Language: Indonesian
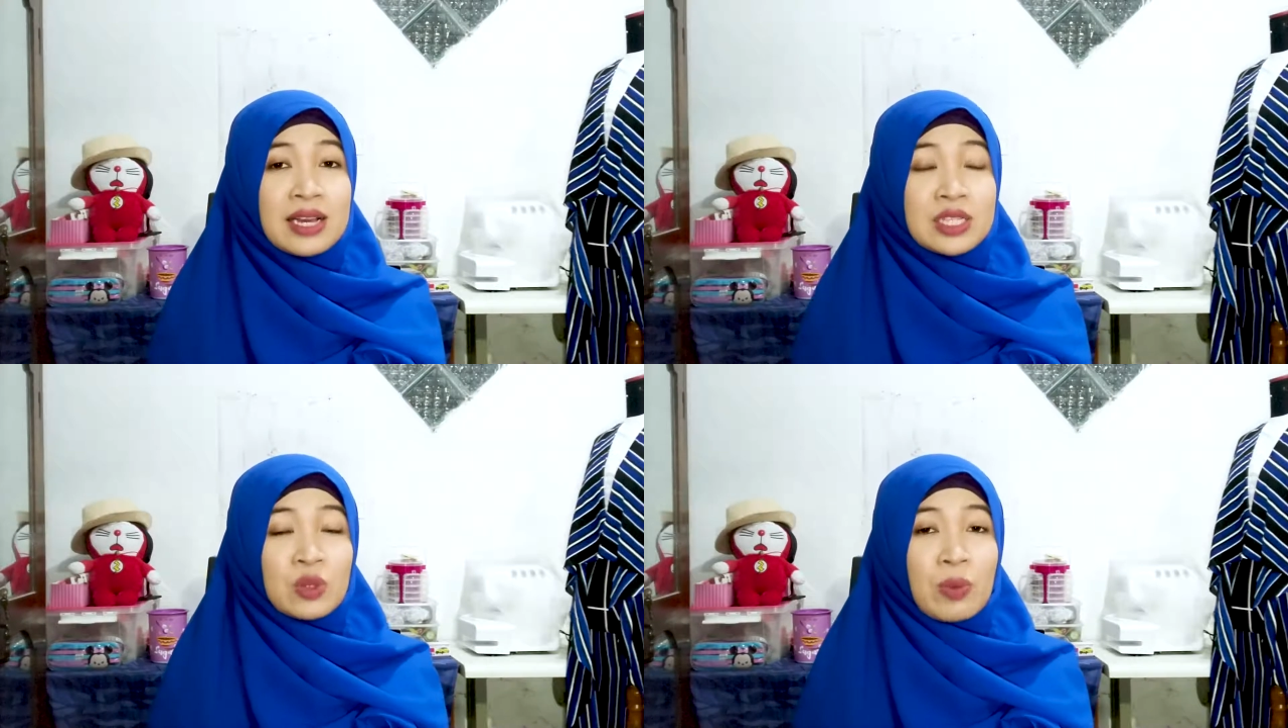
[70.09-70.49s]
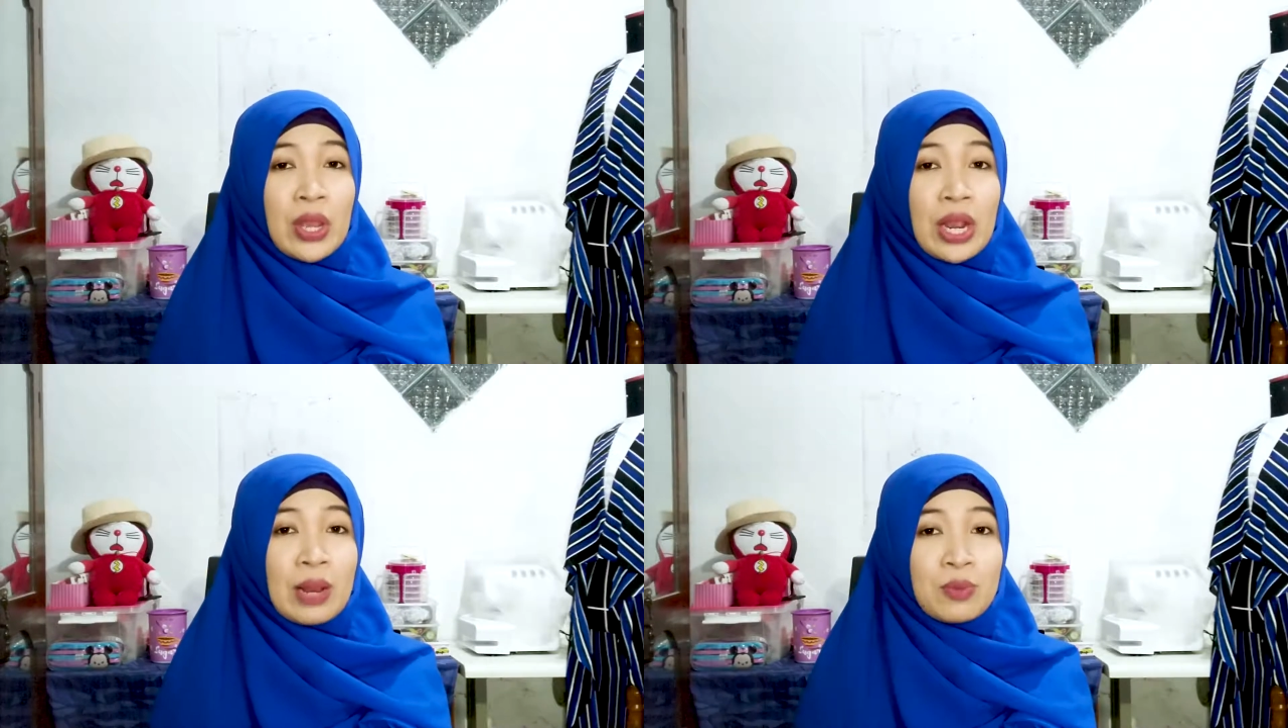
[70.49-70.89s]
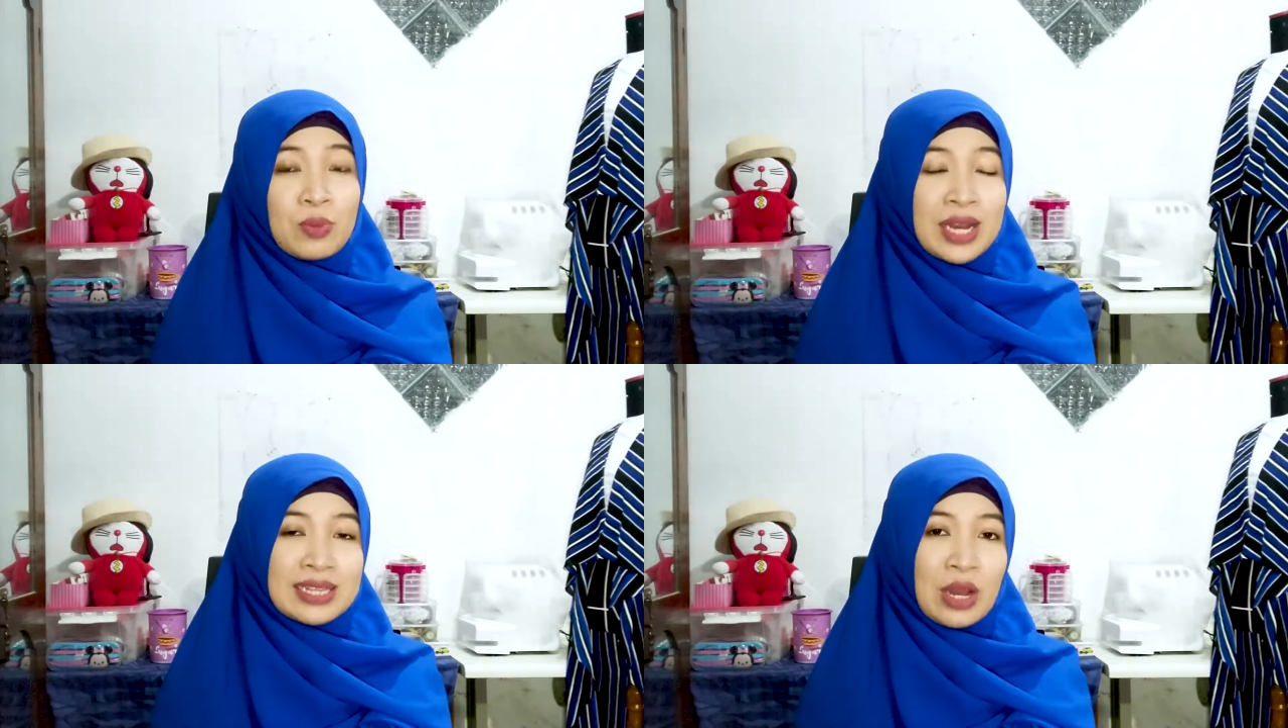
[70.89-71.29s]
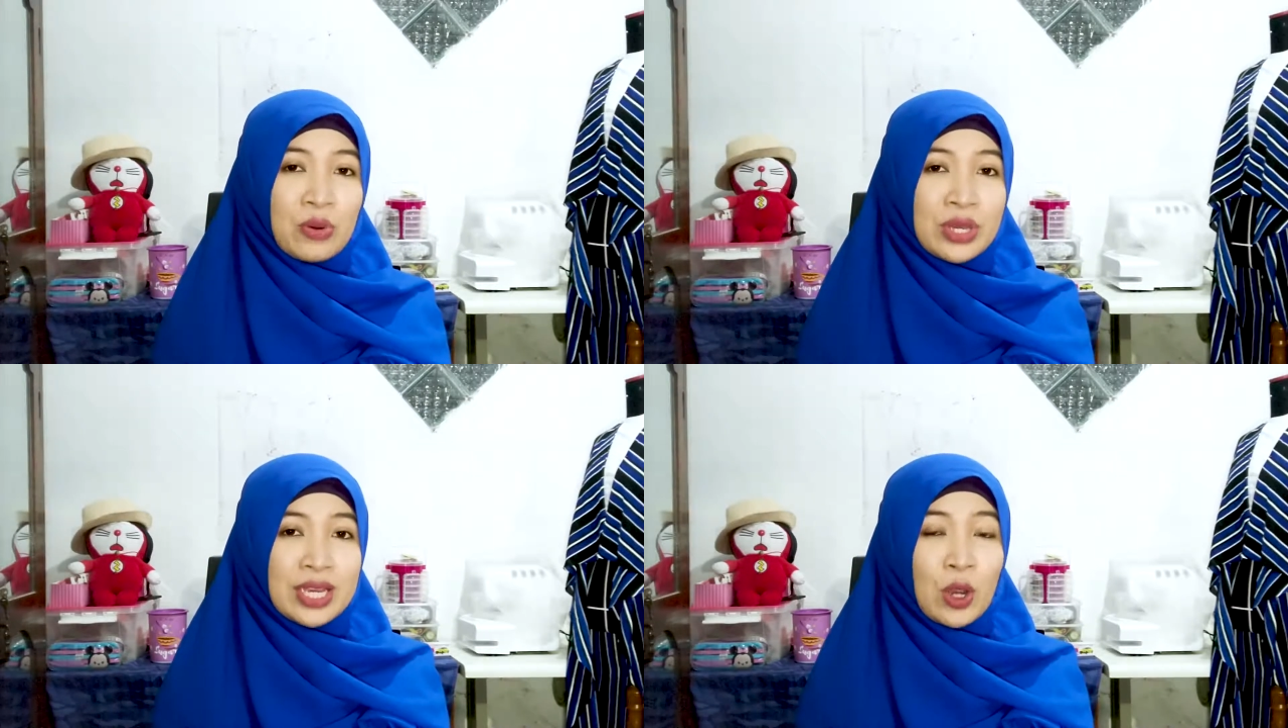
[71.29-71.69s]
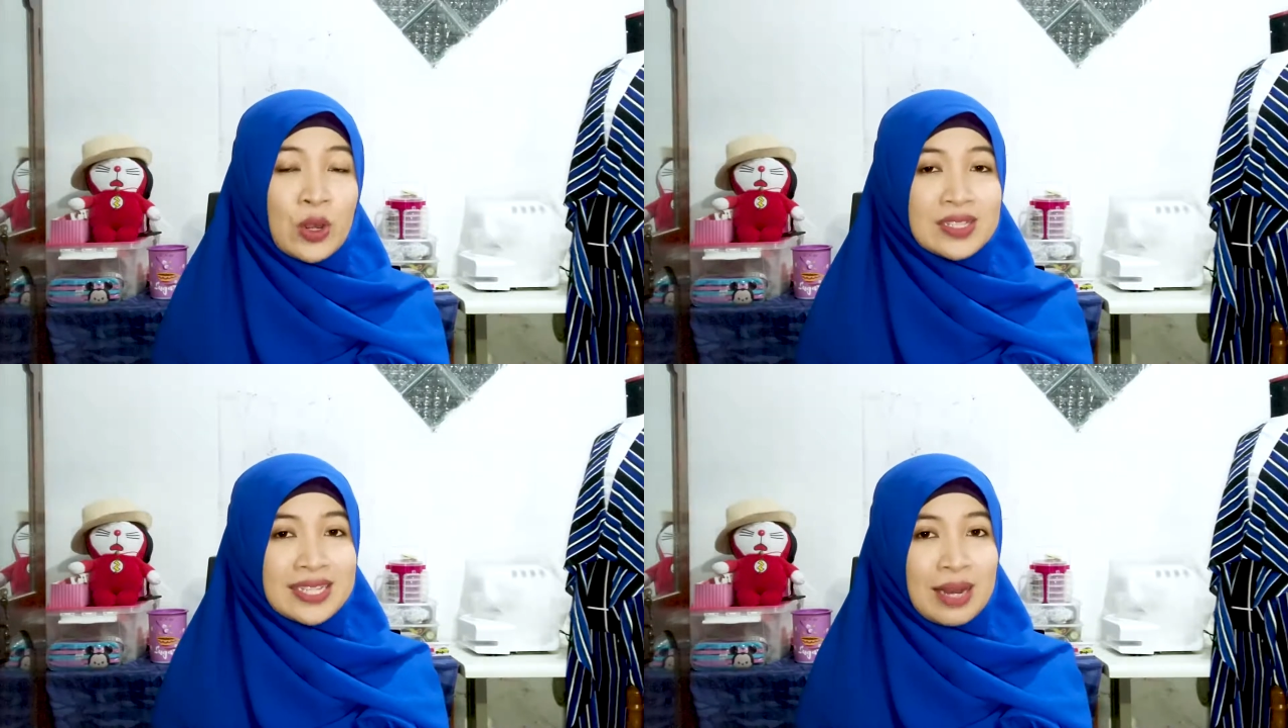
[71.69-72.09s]
supaya kamu mengetahui
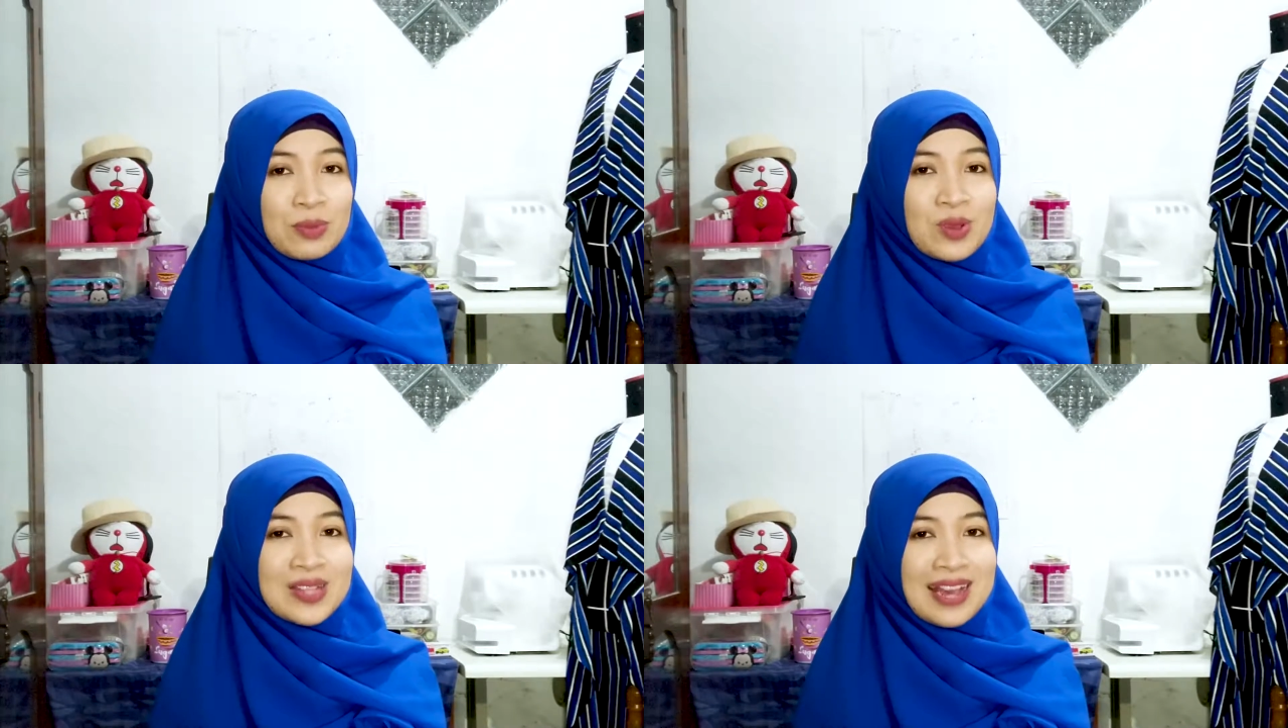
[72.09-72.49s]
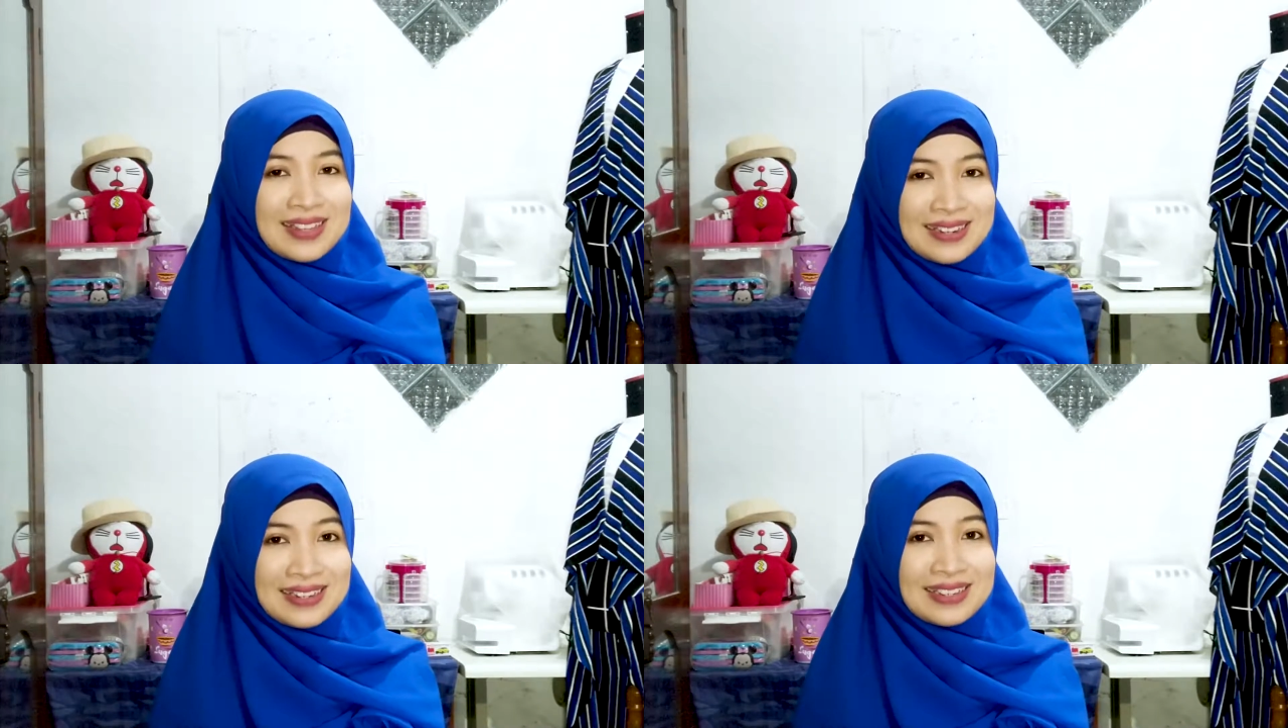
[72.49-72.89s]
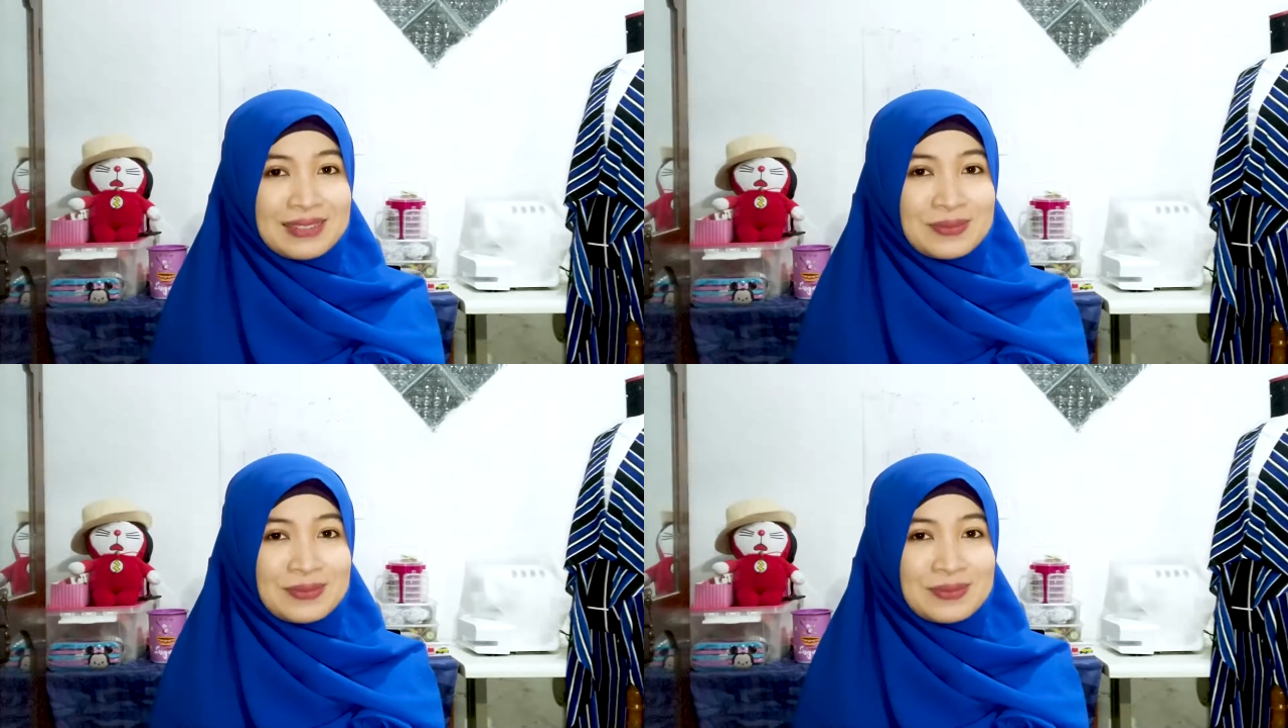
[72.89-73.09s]
kondisi kamu saat ini.